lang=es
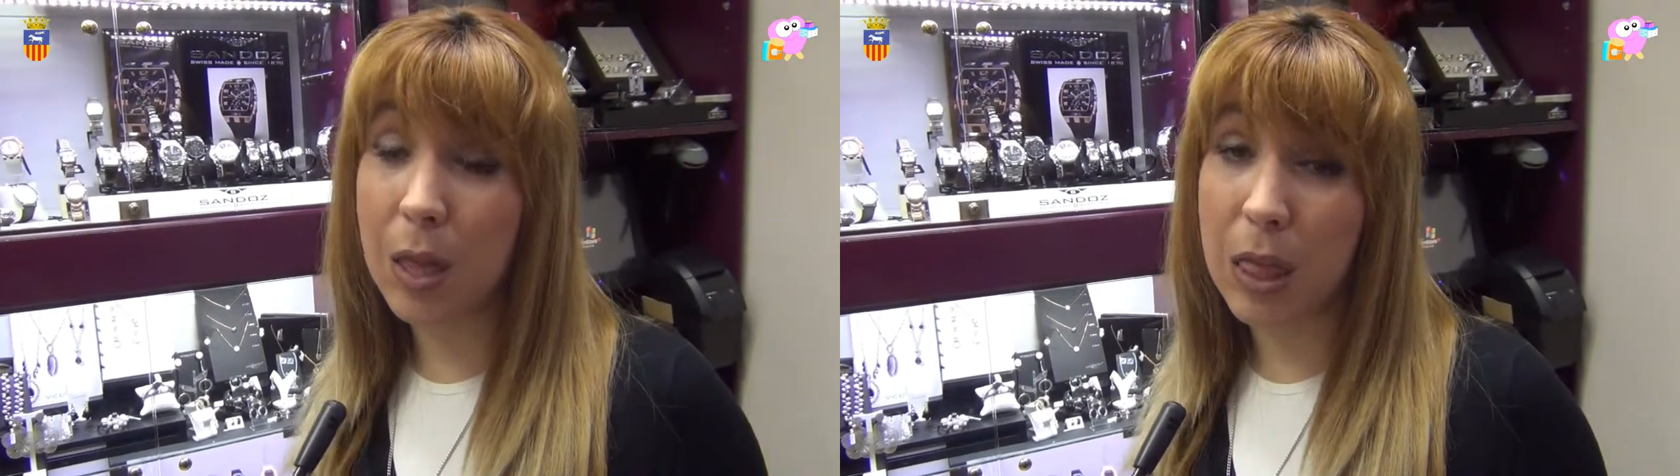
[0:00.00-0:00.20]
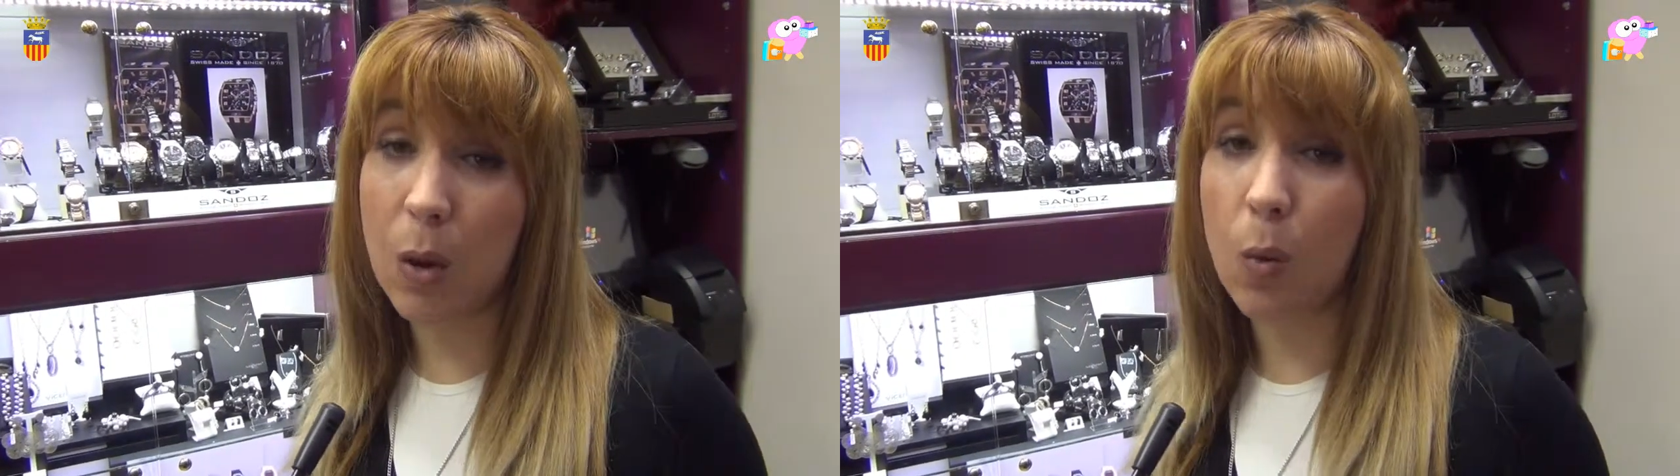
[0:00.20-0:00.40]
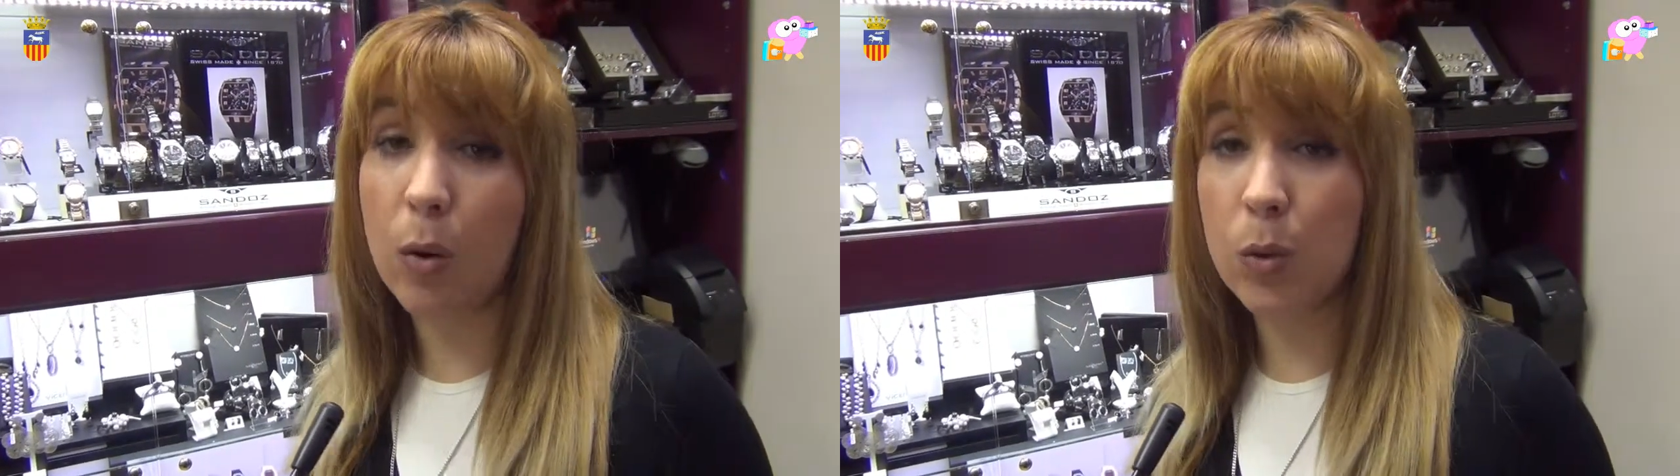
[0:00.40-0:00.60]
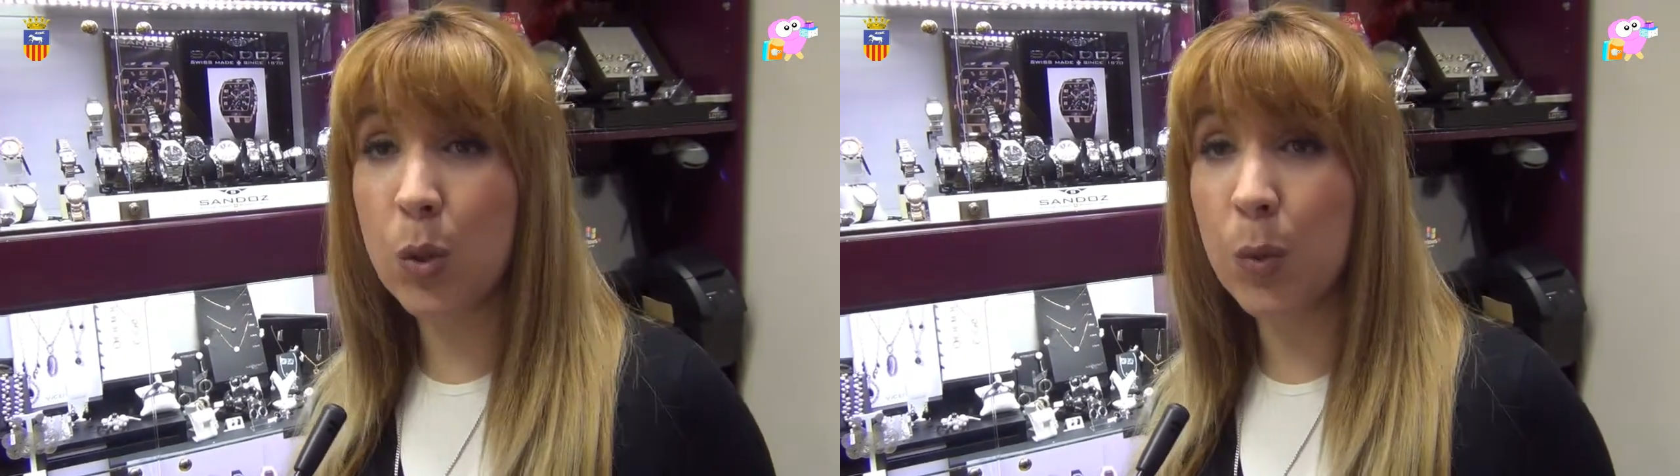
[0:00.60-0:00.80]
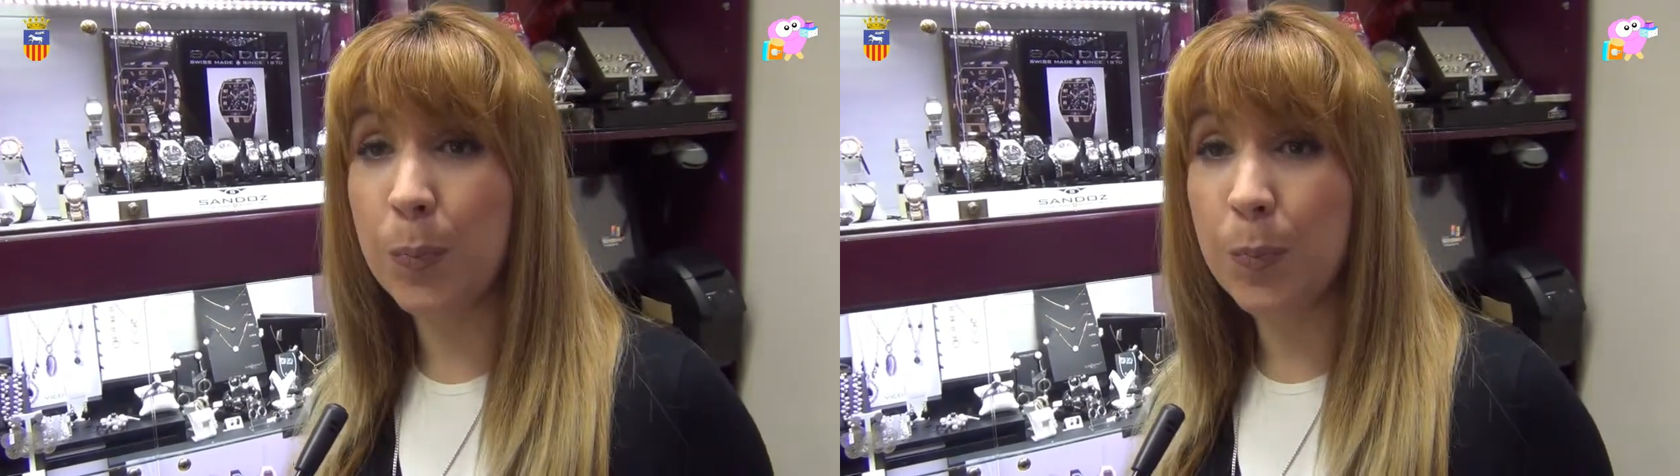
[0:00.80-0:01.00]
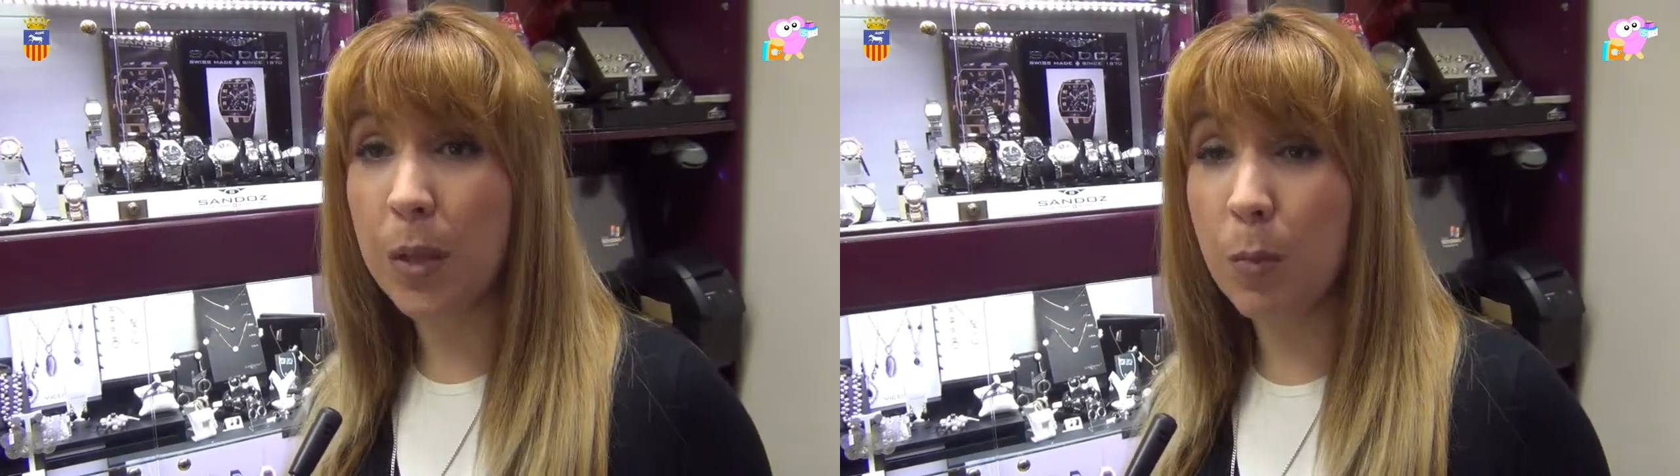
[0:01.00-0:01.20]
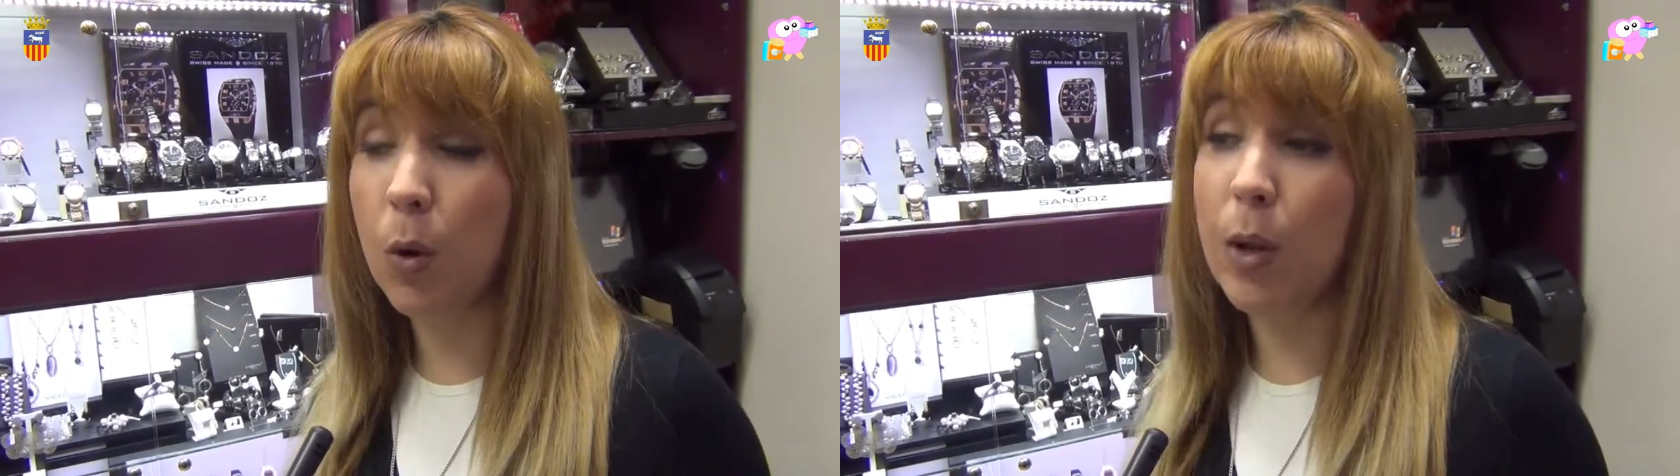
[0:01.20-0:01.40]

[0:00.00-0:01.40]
de 5 a 8 bueno,